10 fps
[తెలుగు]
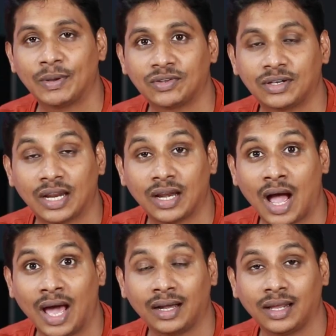ప్లస్ టెన్
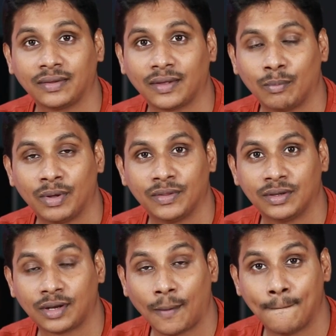ఆర్టీకి
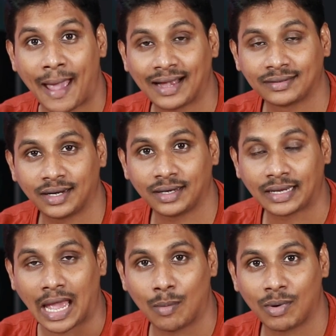సంబంధించిన బ్యాక్ సైడ్
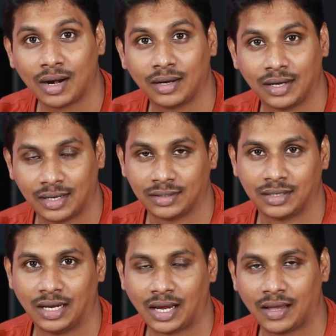కెమెరా డీటెయిల్స్
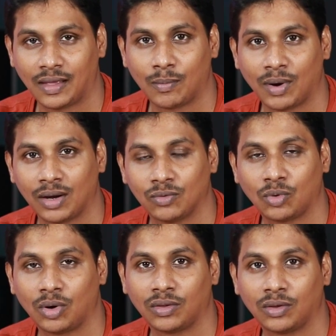లీక్ అయ్యాయి దాని ప్రకారం చూసుకుంటే